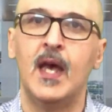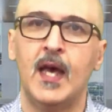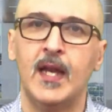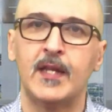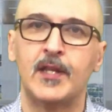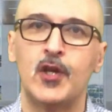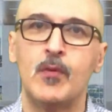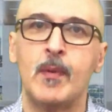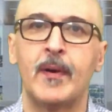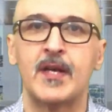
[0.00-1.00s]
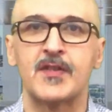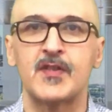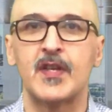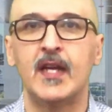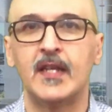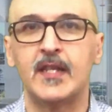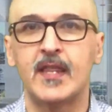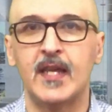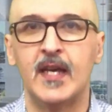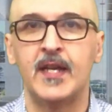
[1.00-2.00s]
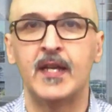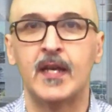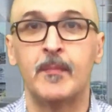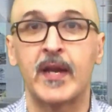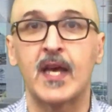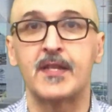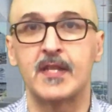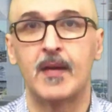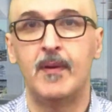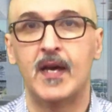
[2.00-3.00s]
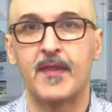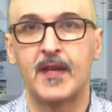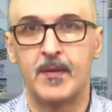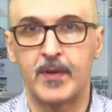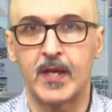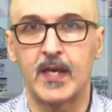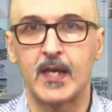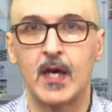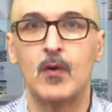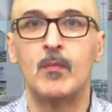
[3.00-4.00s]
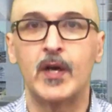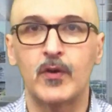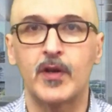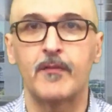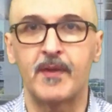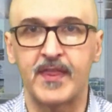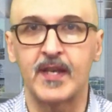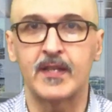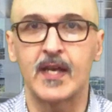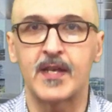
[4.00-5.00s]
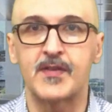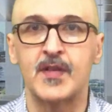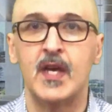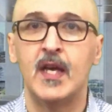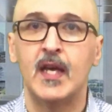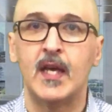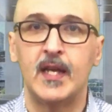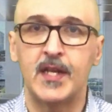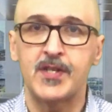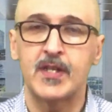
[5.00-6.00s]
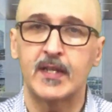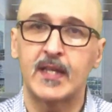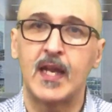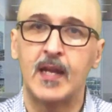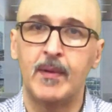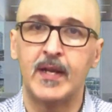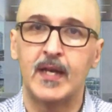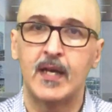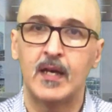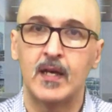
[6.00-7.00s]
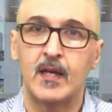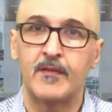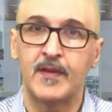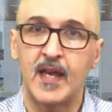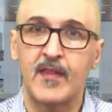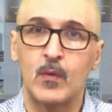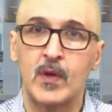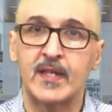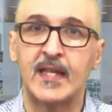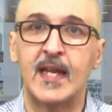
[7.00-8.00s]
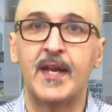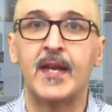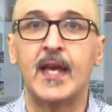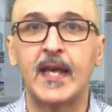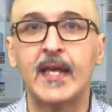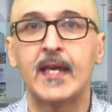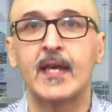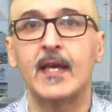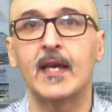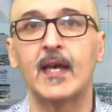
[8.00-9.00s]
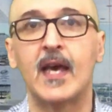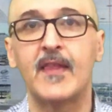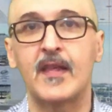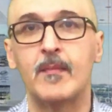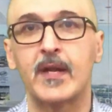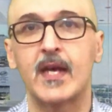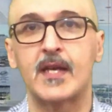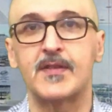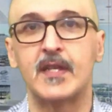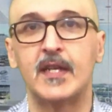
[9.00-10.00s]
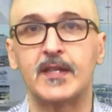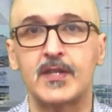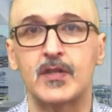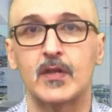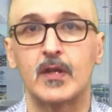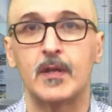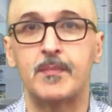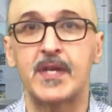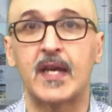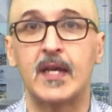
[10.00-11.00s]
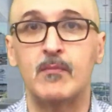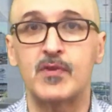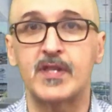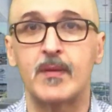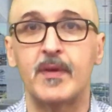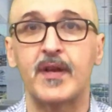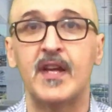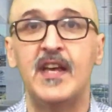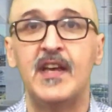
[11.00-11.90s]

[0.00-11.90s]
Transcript: حلقة اليوم أبغى أخصصها للحديث عن مراكز الأبحاث الأمريكية أو ما يعرف بالثينك تانكس ليش أتكلم عنها آه، في هذا الوقت لأن هي هذه المراكز اللي تشتغل بشكل مستمر